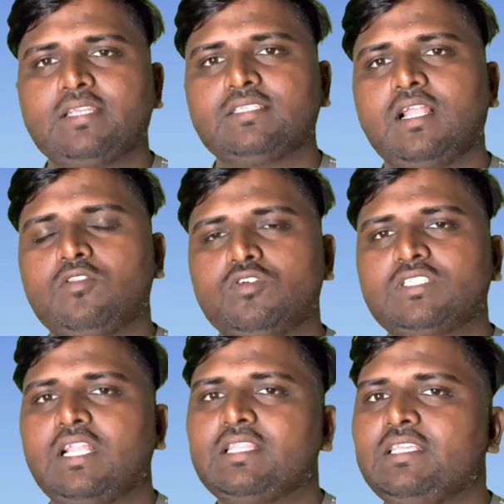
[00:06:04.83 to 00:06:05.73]
एक साल दो
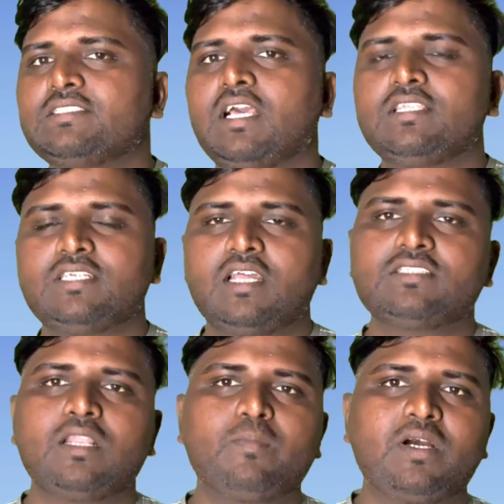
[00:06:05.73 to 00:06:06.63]
साल तीन साल चार
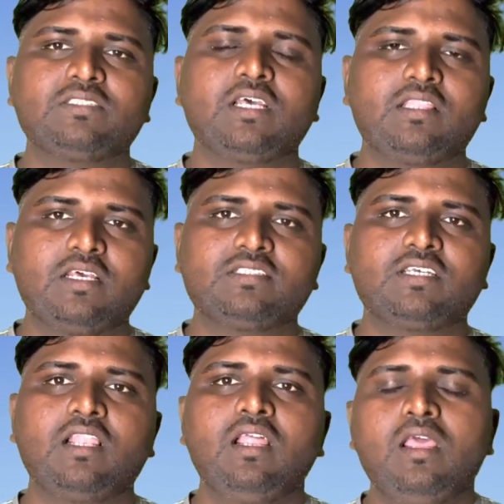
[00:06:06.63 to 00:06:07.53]
साल पाँच साल दस
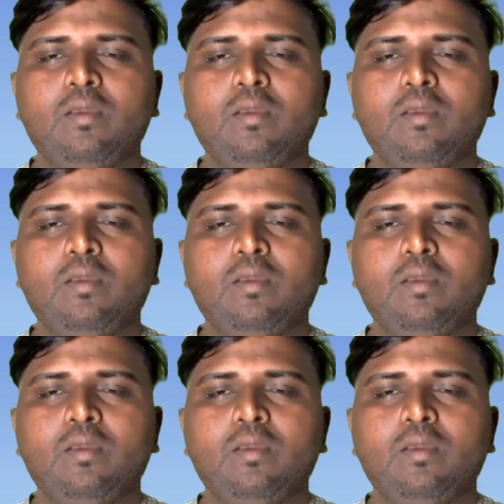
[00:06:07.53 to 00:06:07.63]
साल